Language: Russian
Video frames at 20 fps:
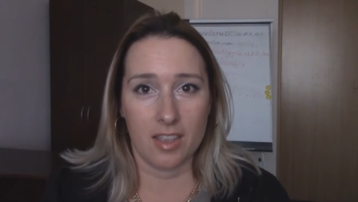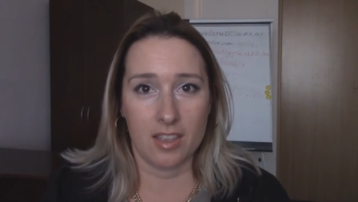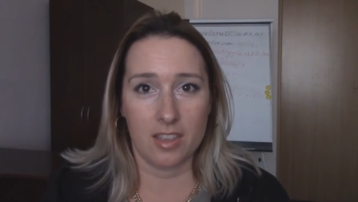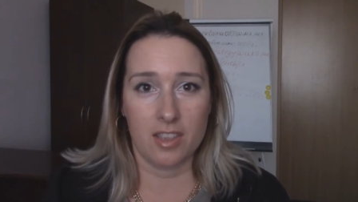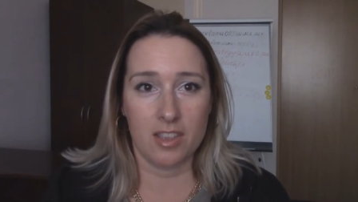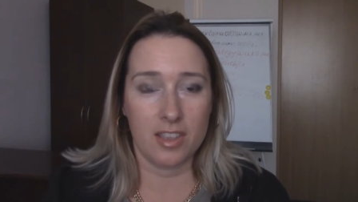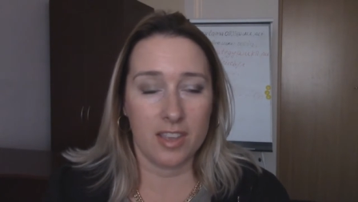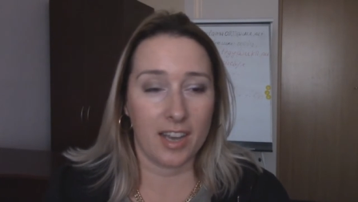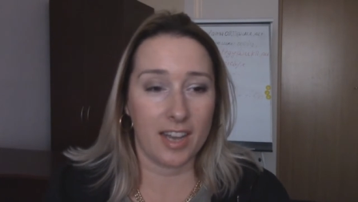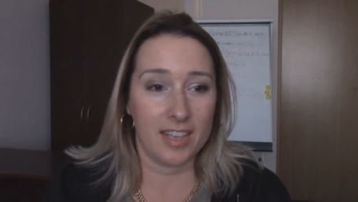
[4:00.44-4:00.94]
и
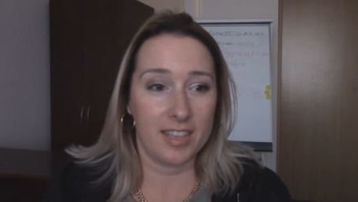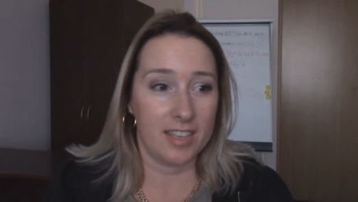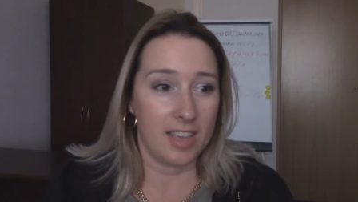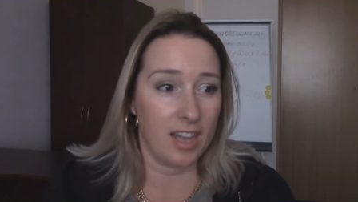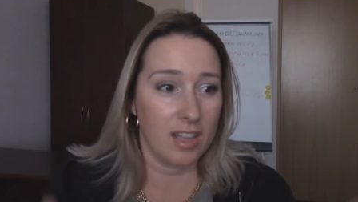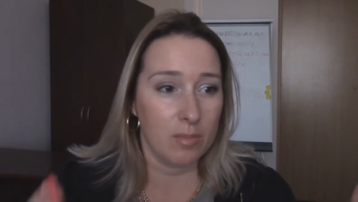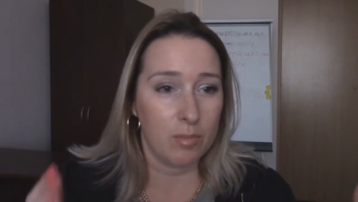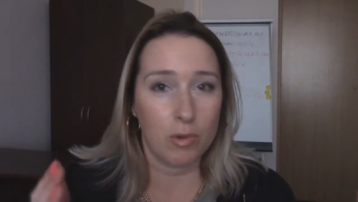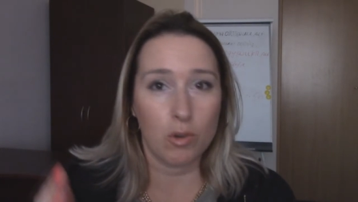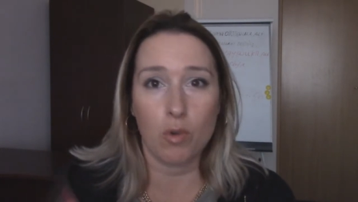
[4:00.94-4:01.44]
они не
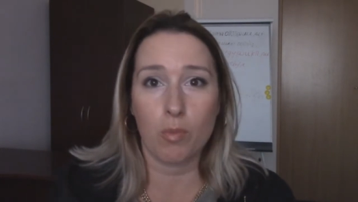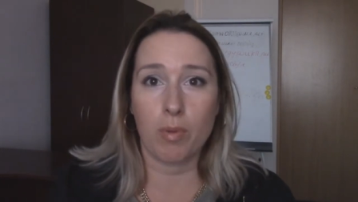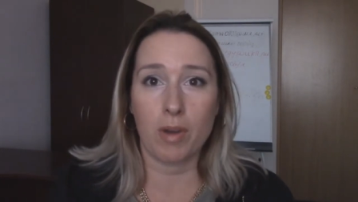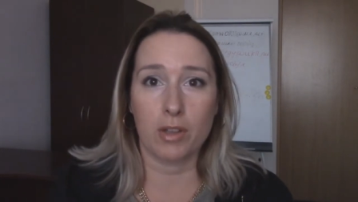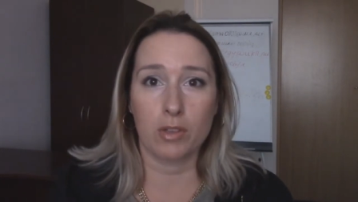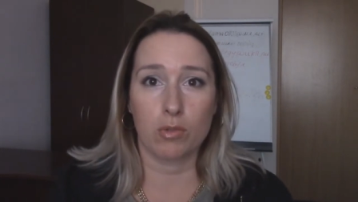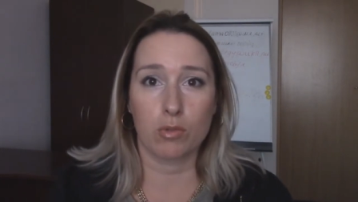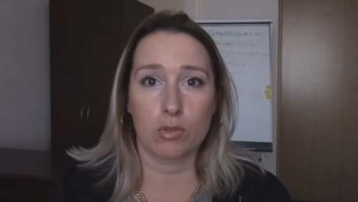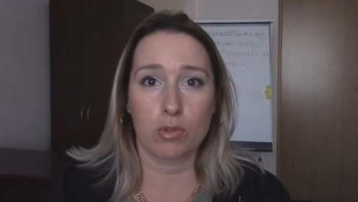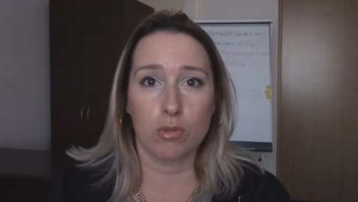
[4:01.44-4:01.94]
хотят
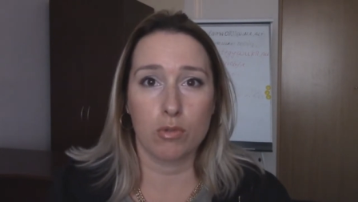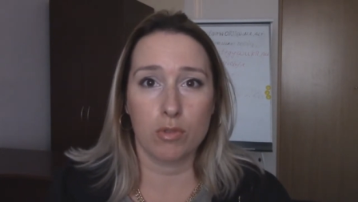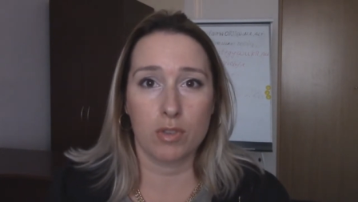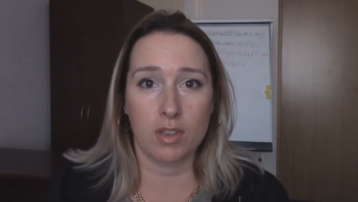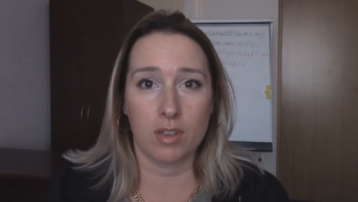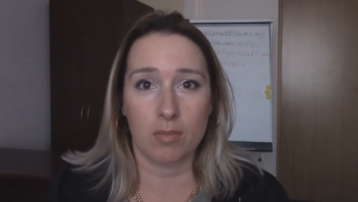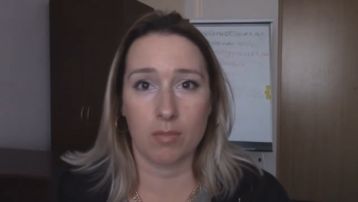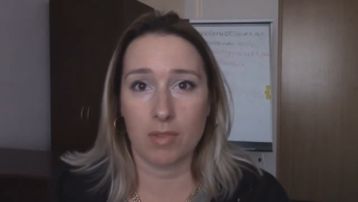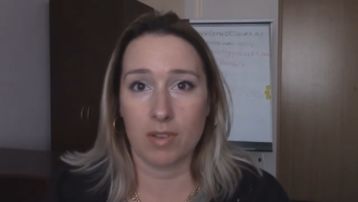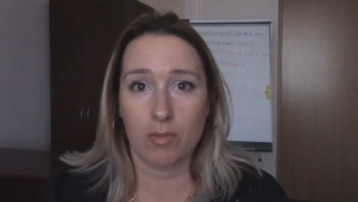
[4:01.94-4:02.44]
покупать
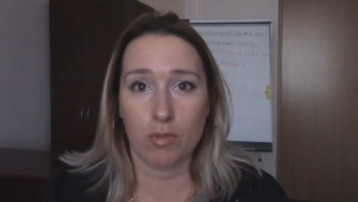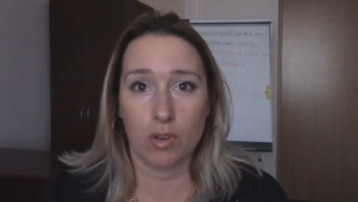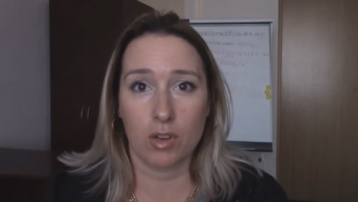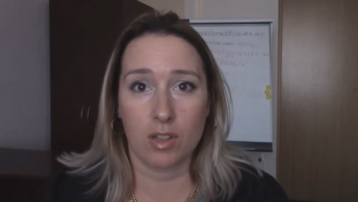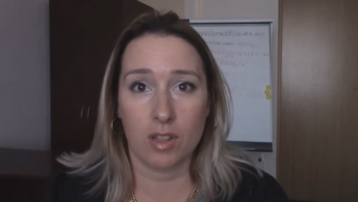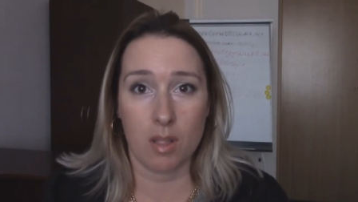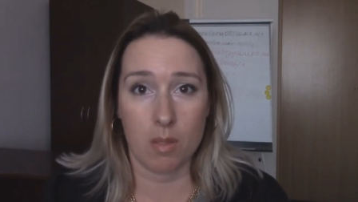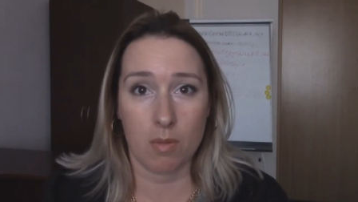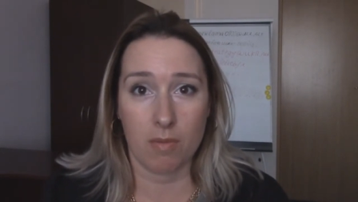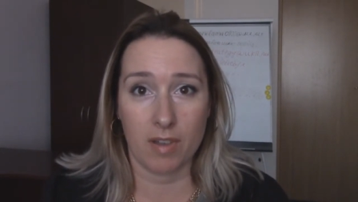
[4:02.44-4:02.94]
услуги моего
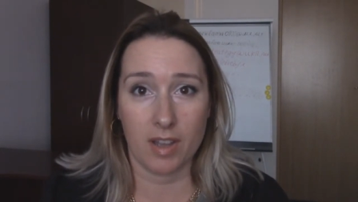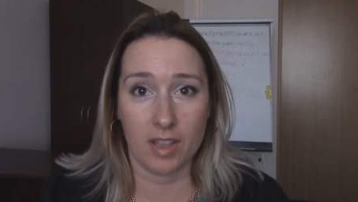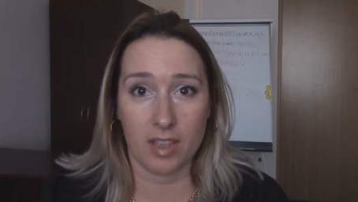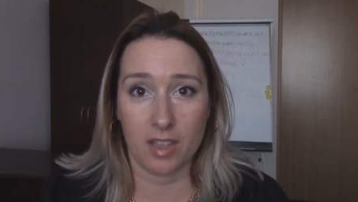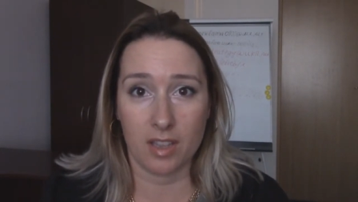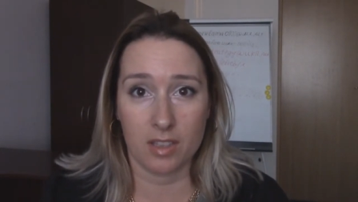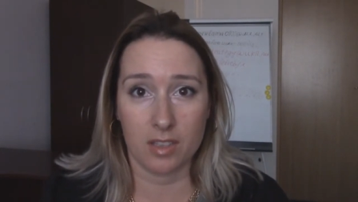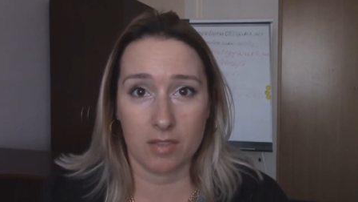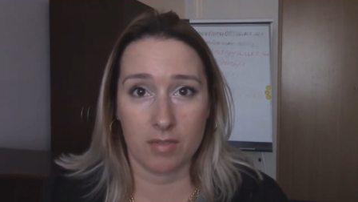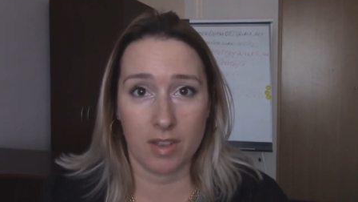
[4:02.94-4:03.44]
рекламного
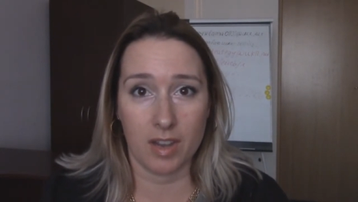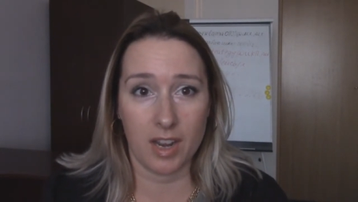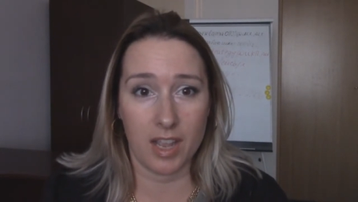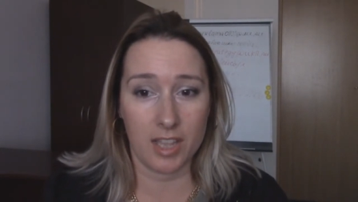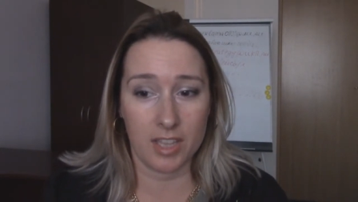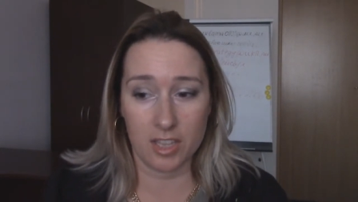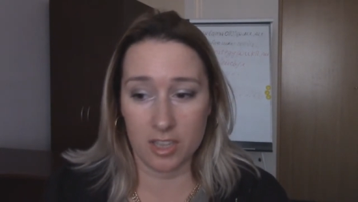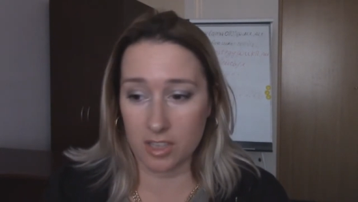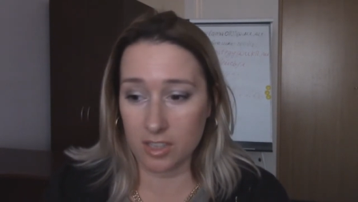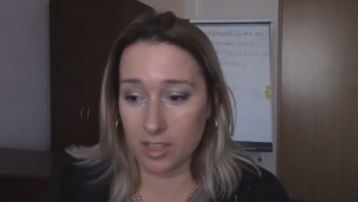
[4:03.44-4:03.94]
агентства, или
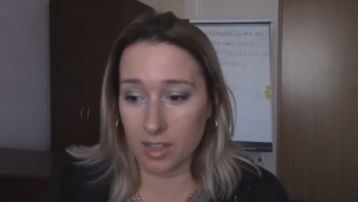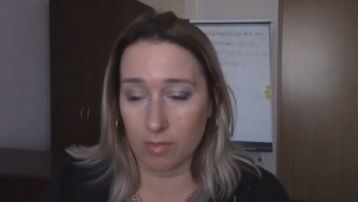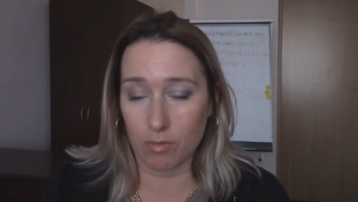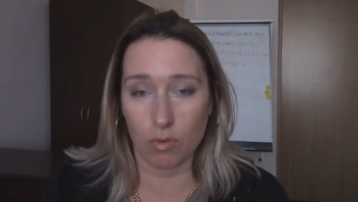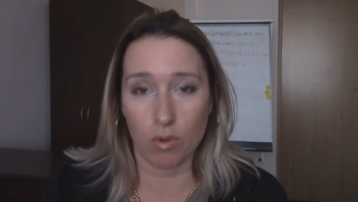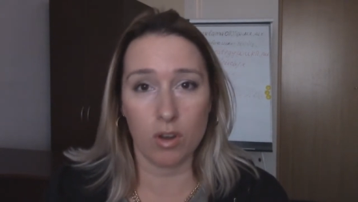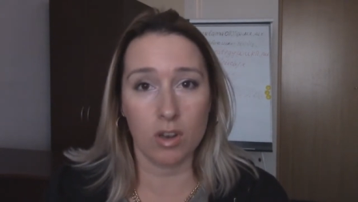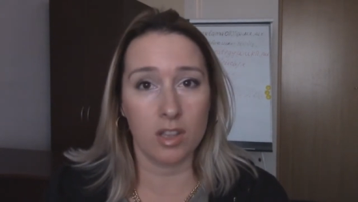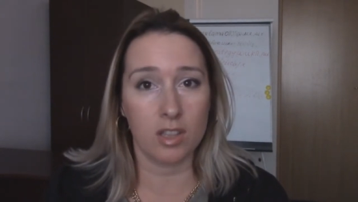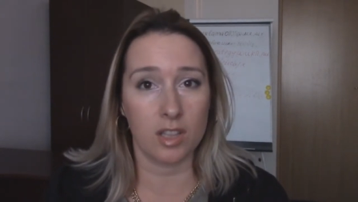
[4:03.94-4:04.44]
они
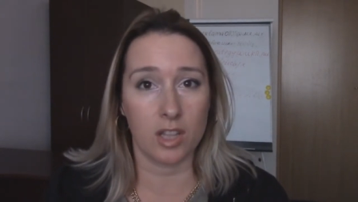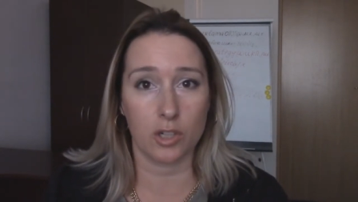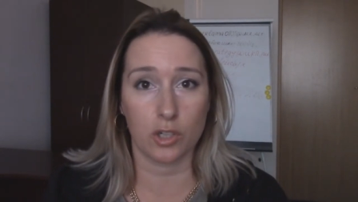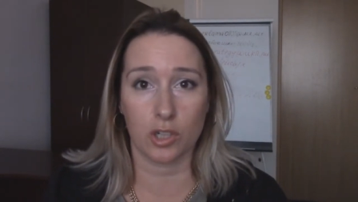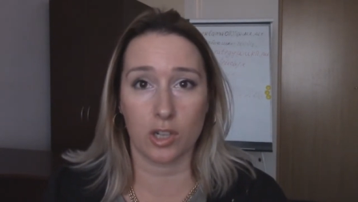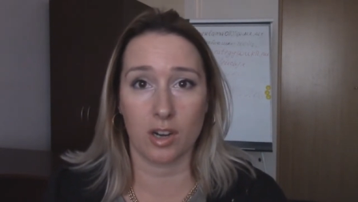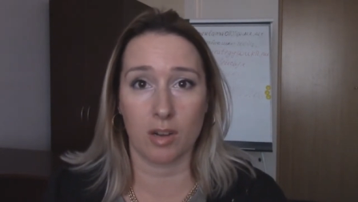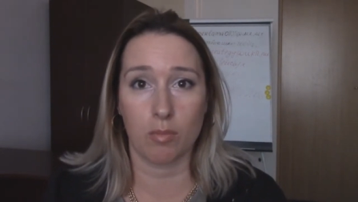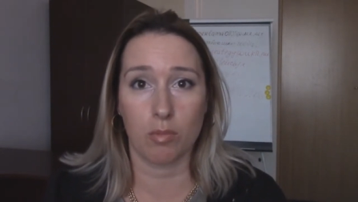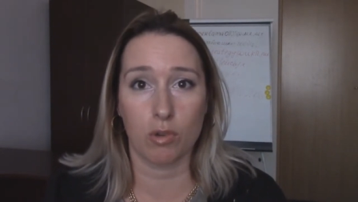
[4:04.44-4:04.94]
недовольны
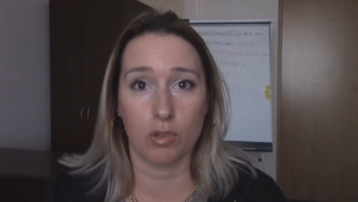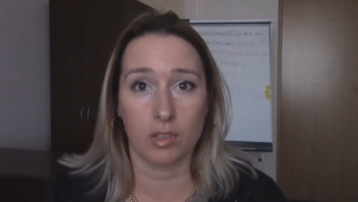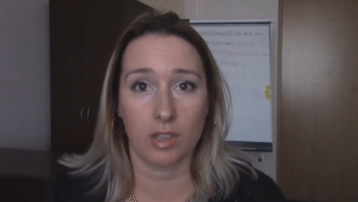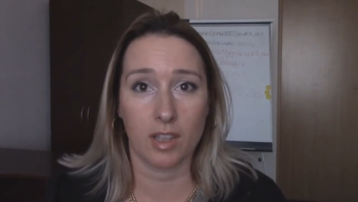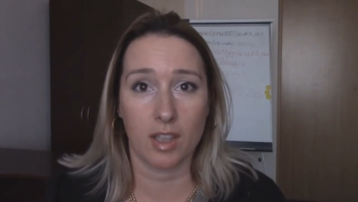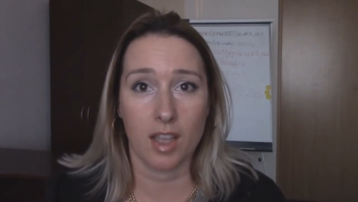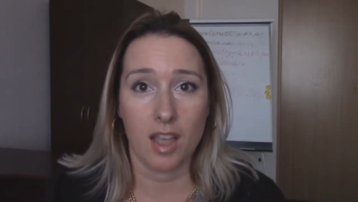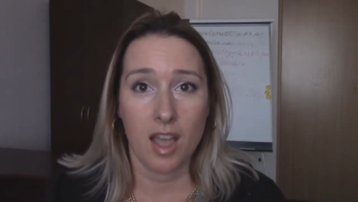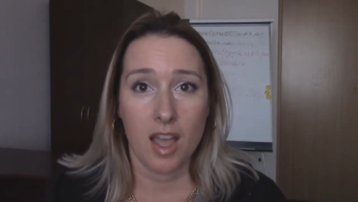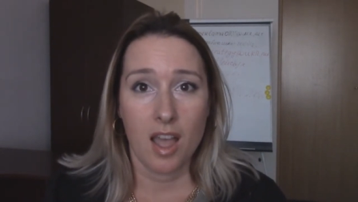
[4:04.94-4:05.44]
нашей работой.